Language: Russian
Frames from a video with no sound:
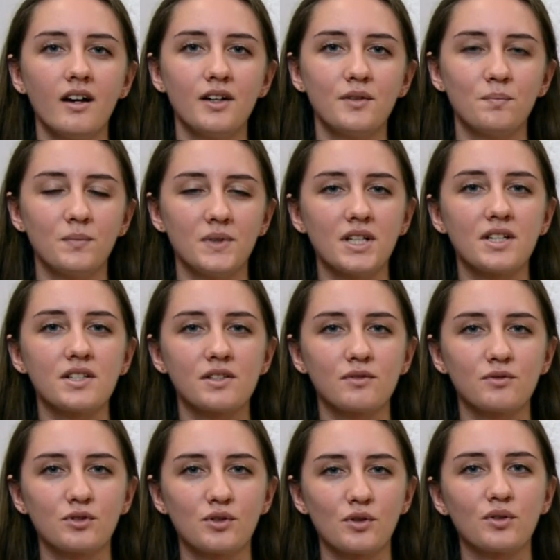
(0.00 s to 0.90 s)
Меня
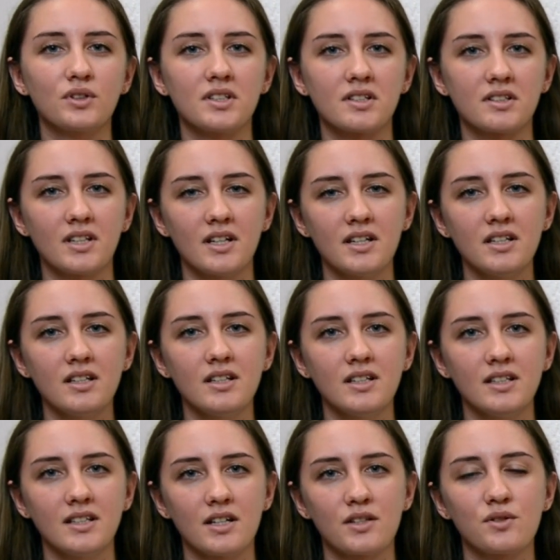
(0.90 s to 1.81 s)
зовут Рокер
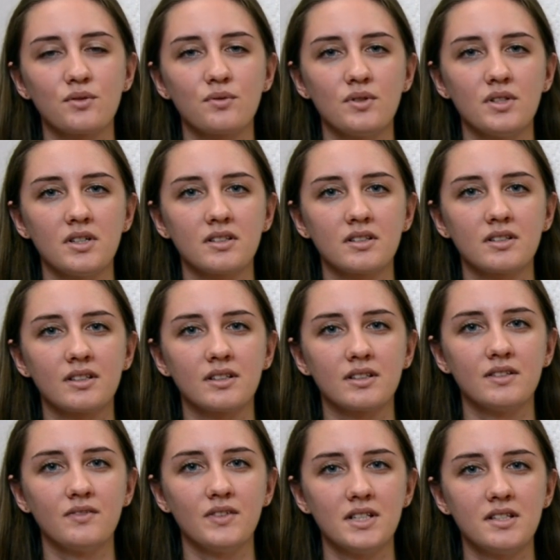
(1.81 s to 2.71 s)
Дарья, я
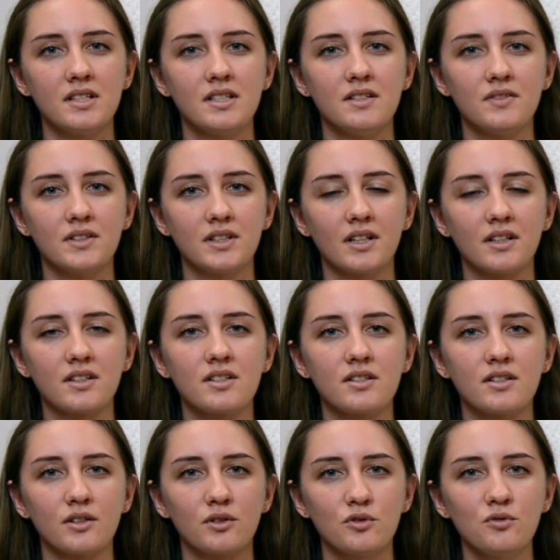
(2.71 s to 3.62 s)
студентка
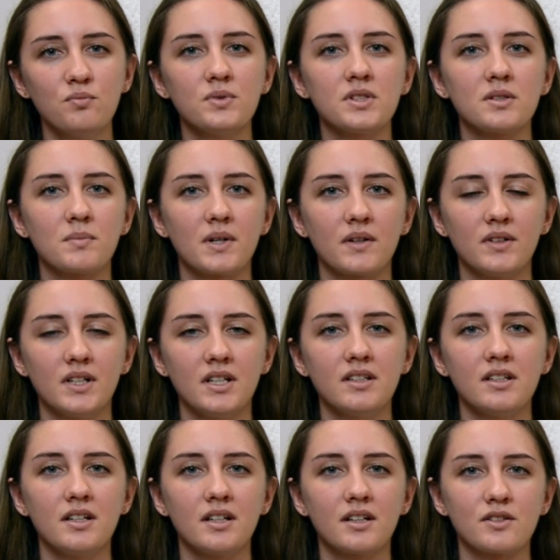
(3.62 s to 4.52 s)
219 группы
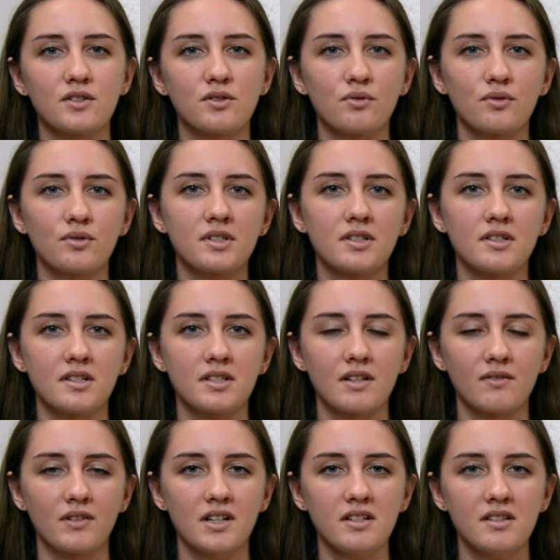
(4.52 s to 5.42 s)
направления реконструкции и
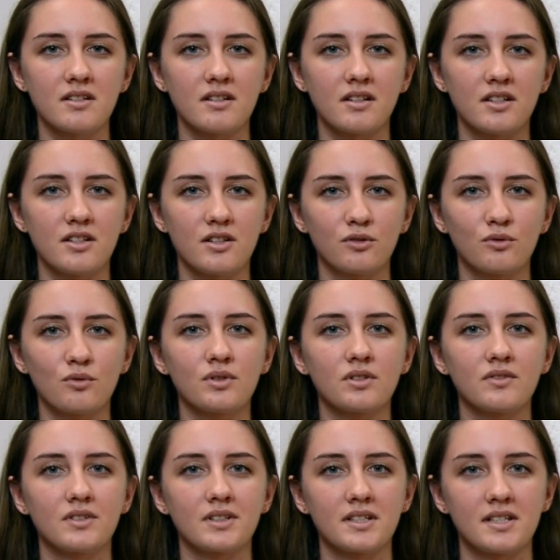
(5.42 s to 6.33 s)
реставрации
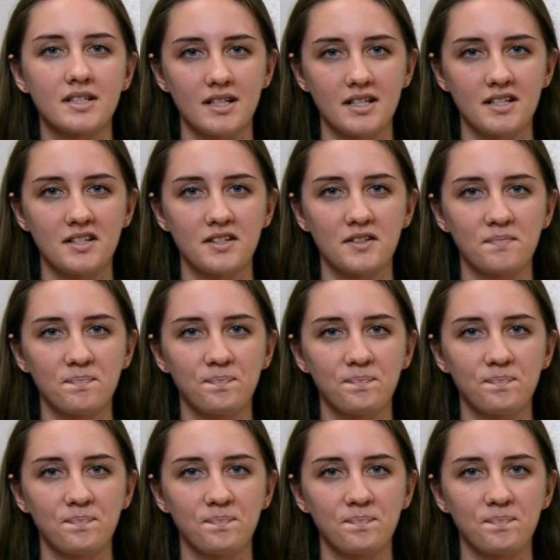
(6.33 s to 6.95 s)
архитектурного наследия.